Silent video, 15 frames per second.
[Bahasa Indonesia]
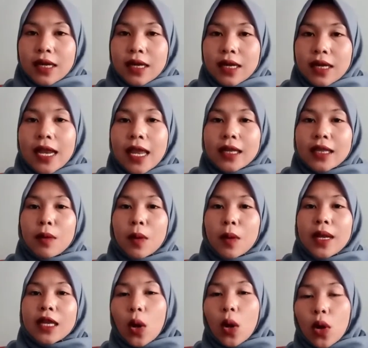uh, Kalianget ini
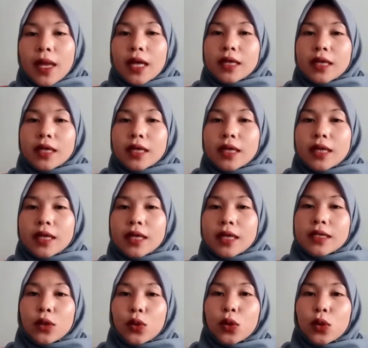memiliki dua kolam. Yang
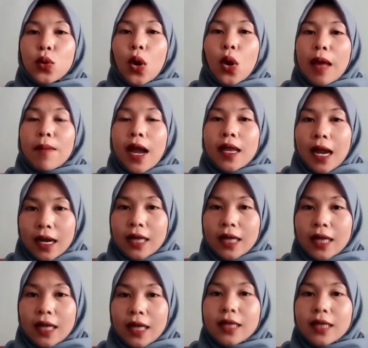satu itu kolam
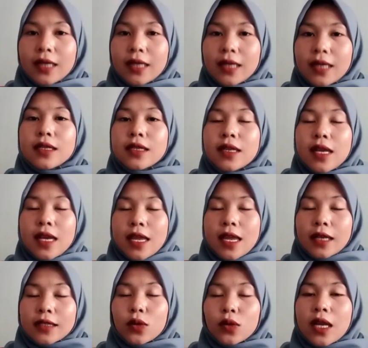air hangat dan
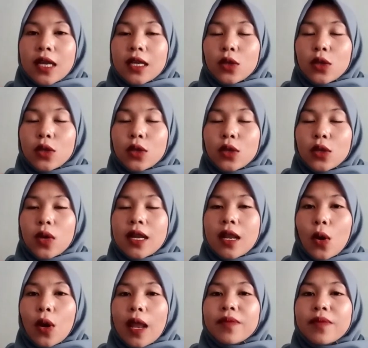yang satunya lagi itu
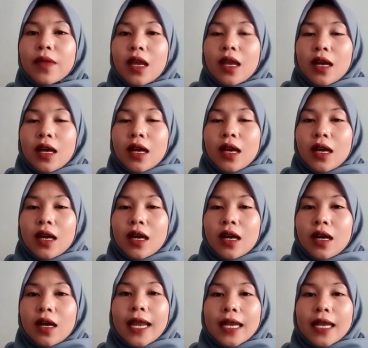adalah kolam
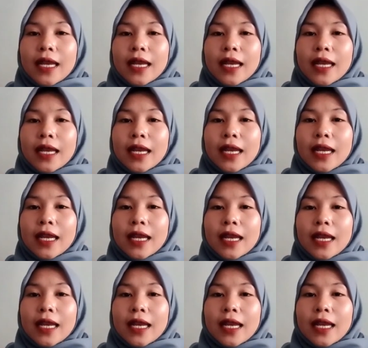uh, air dingin.
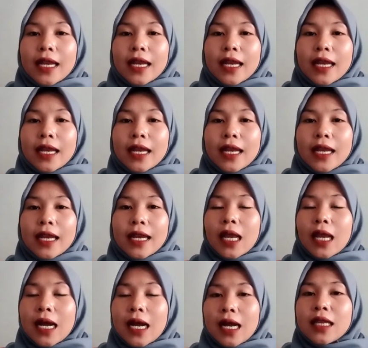Untuk kolam yang
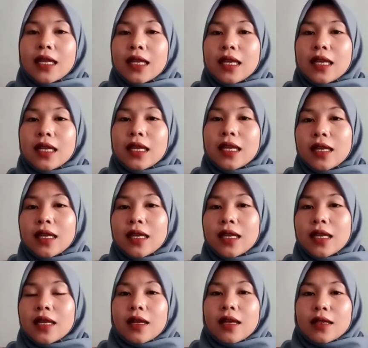air hangat
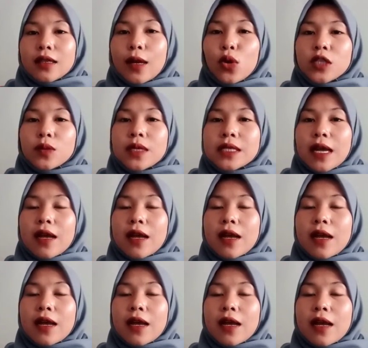ini Tribunus
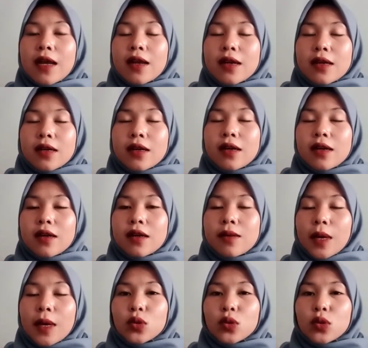bisa
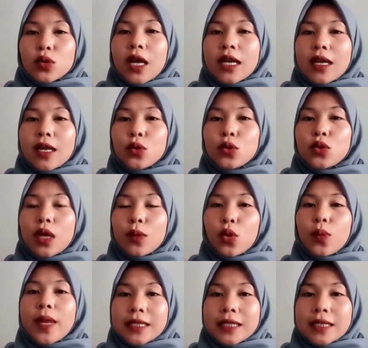masuk dengan harga
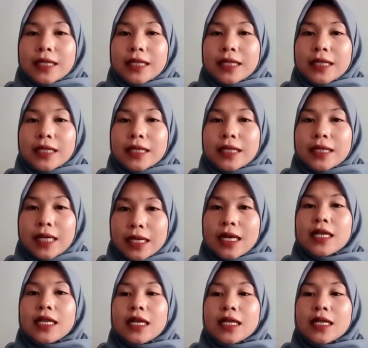Rp7.000
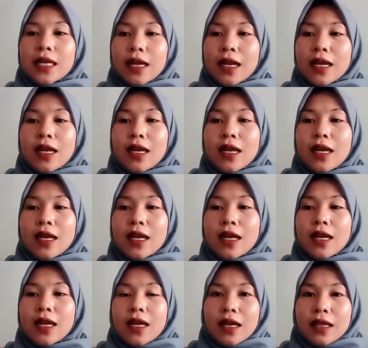saja. Jadi di sana
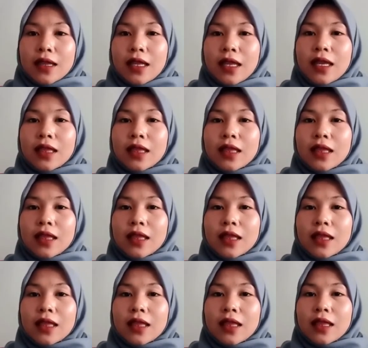nanti
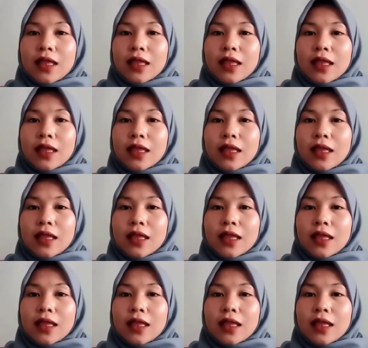tersedia
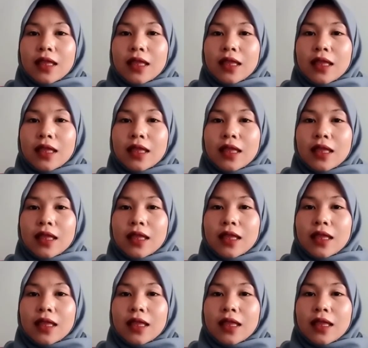
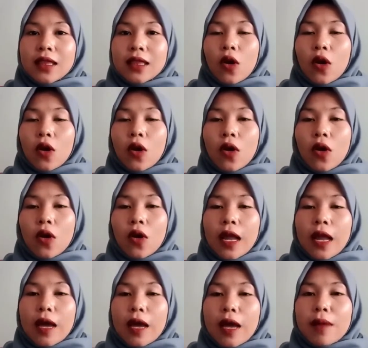uh,
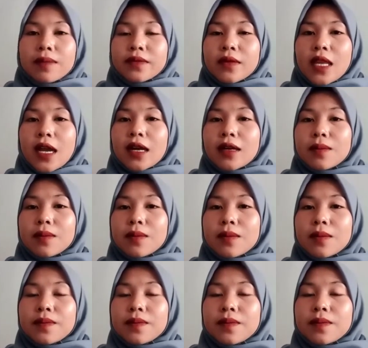kolam
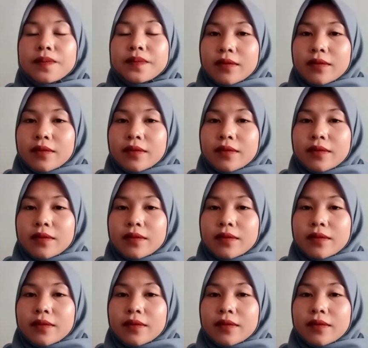yang